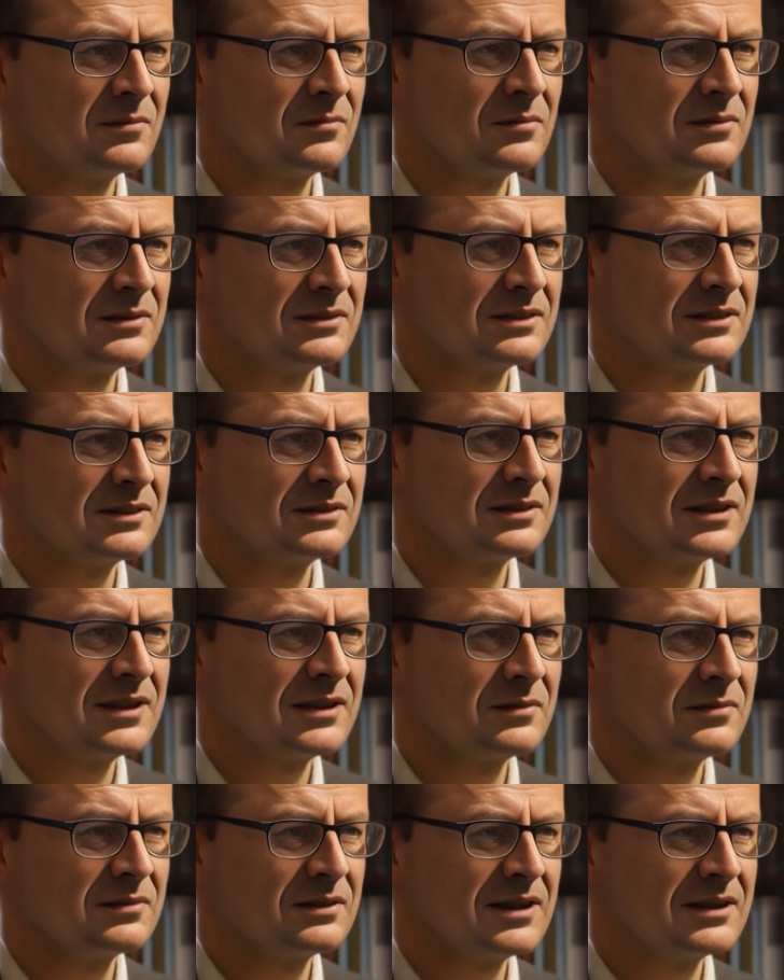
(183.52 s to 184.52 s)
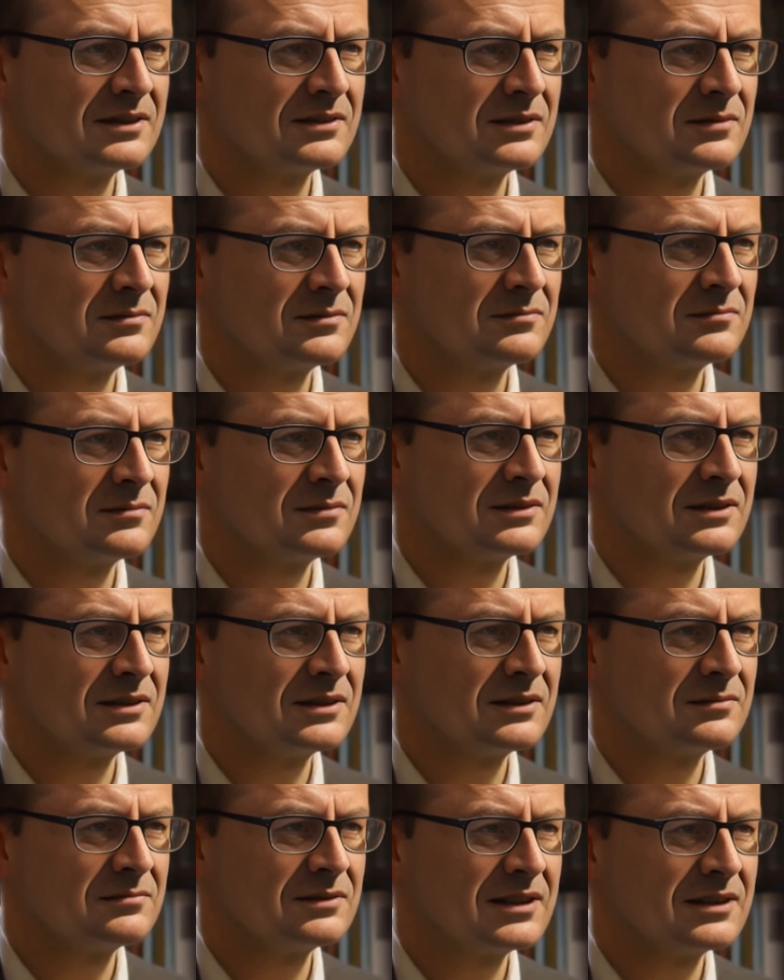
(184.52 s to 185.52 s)
komunistycznego dla istoty
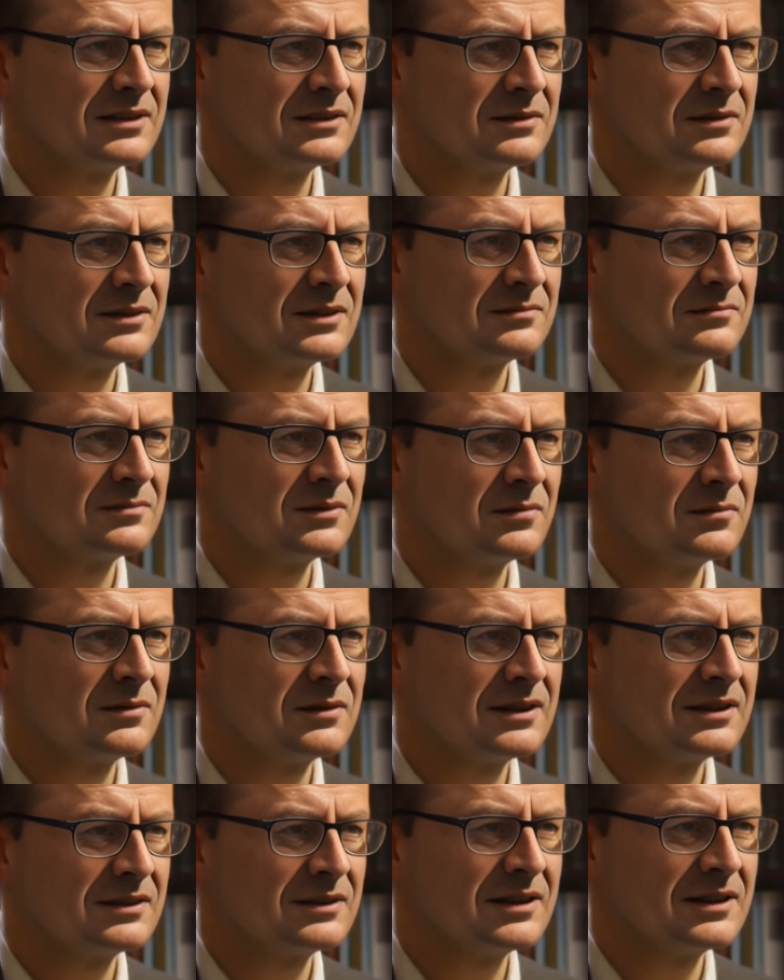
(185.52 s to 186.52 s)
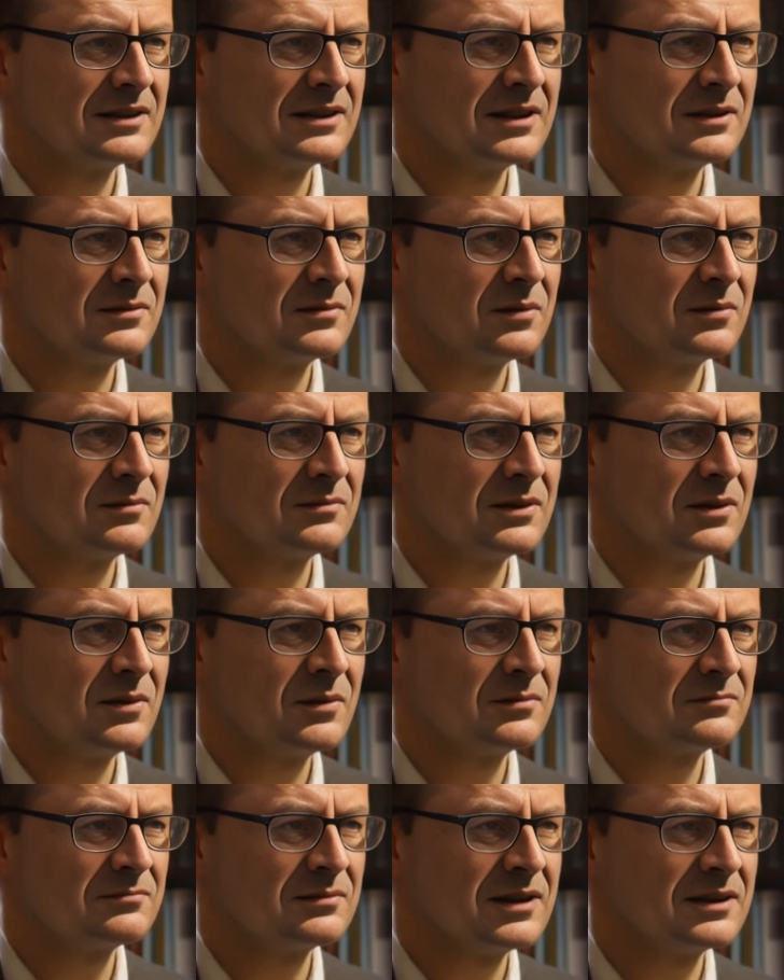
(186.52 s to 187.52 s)
pozaziemskiej sklasyfikowanej jako
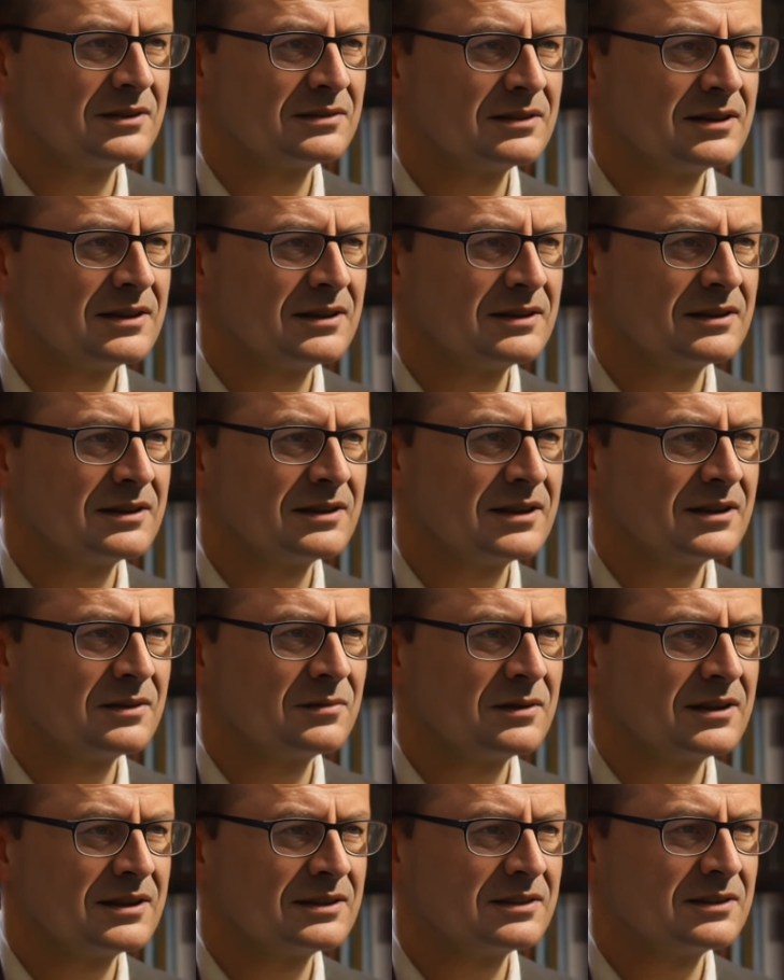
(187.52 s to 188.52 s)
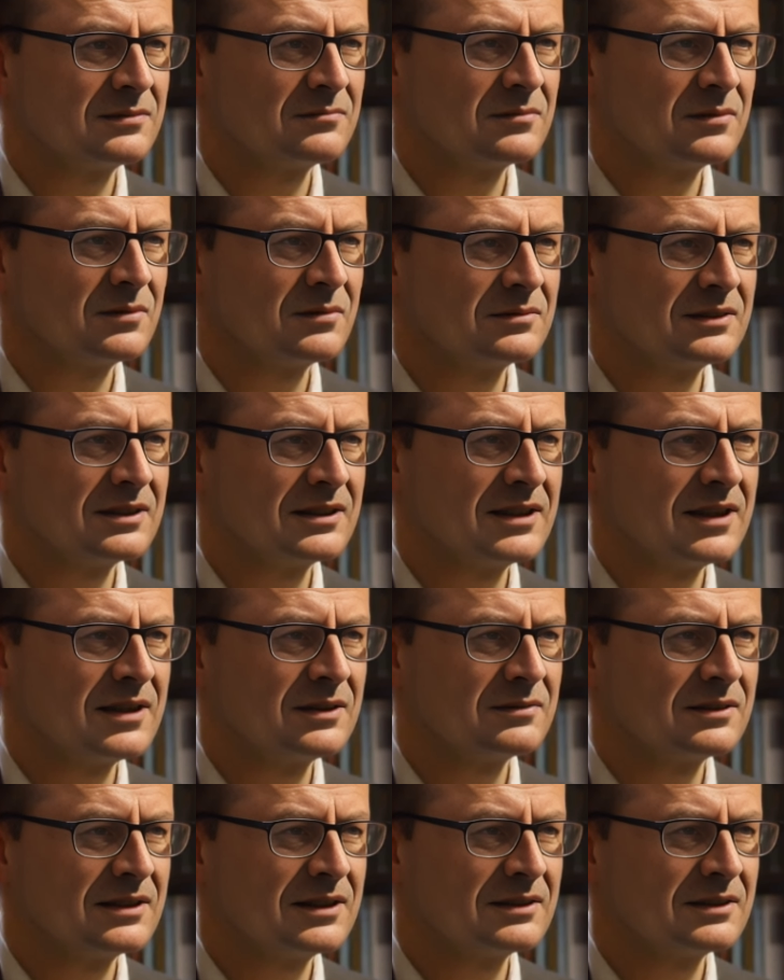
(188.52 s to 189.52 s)
korwaks, jako miejsce pochodzenia
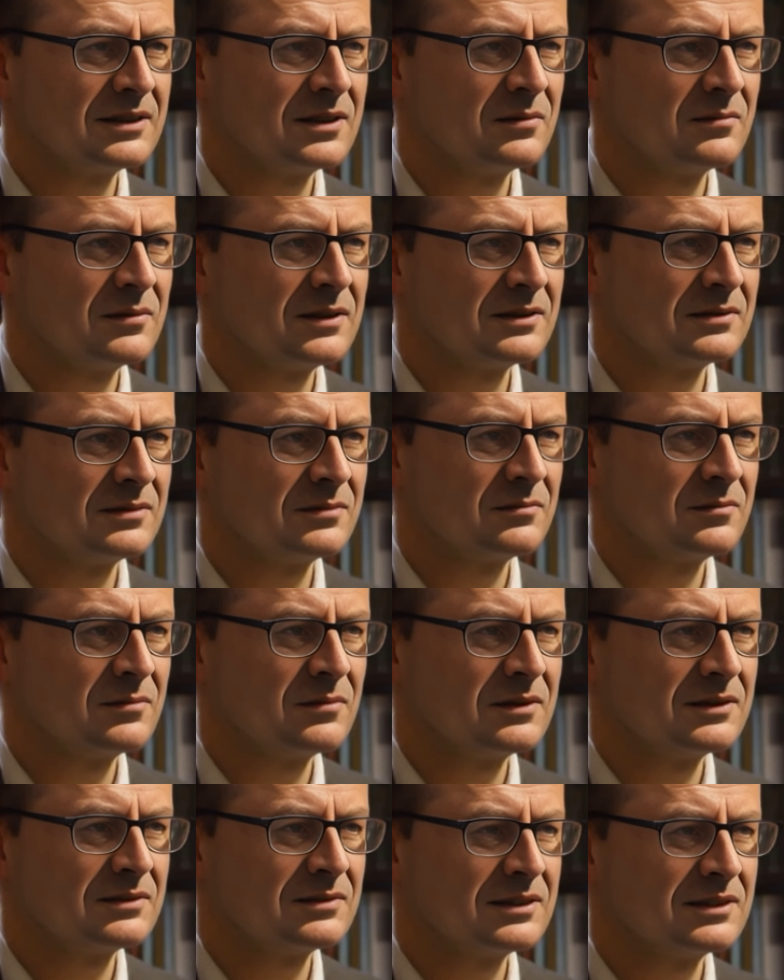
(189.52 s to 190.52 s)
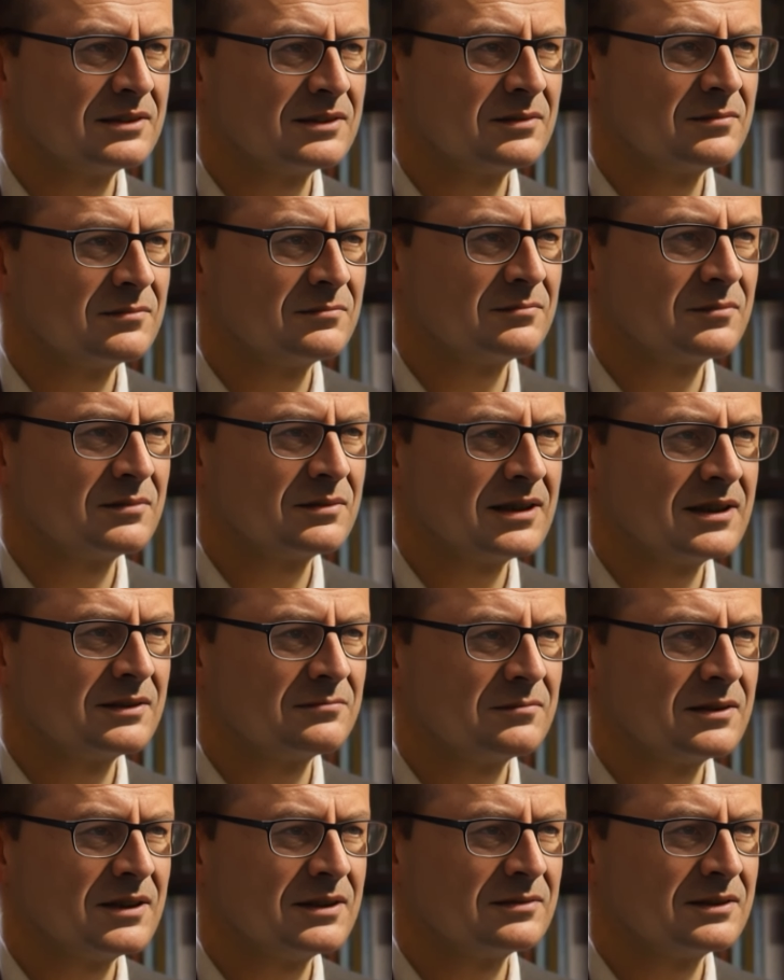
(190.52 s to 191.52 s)
zachowany dokument rejestrowy podaje
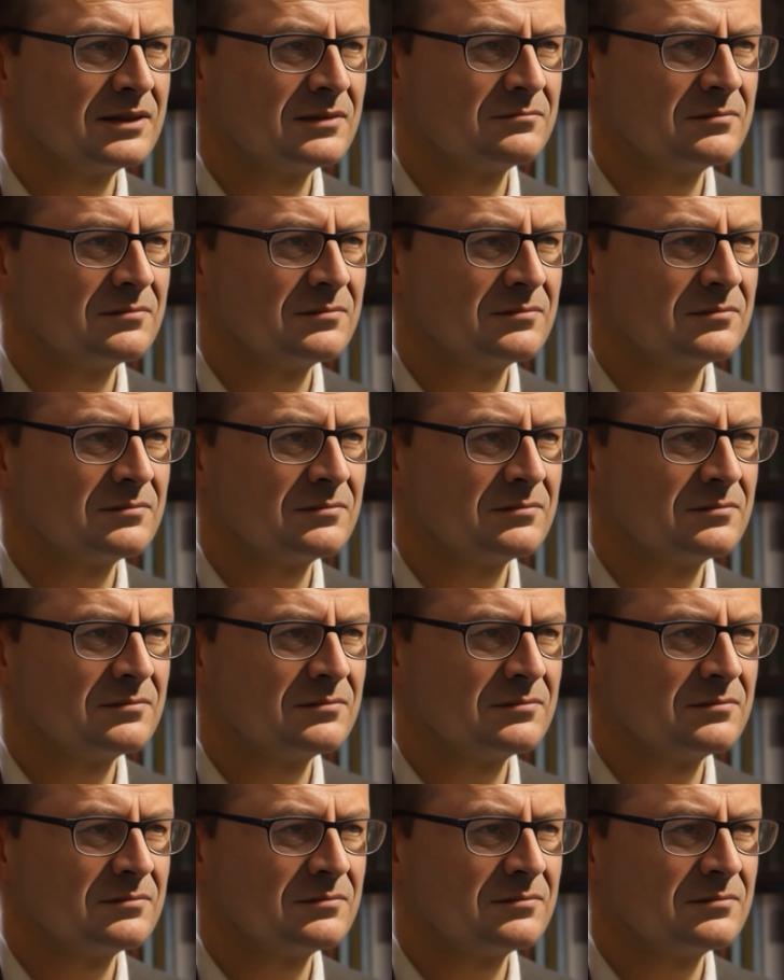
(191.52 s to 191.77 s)
planetę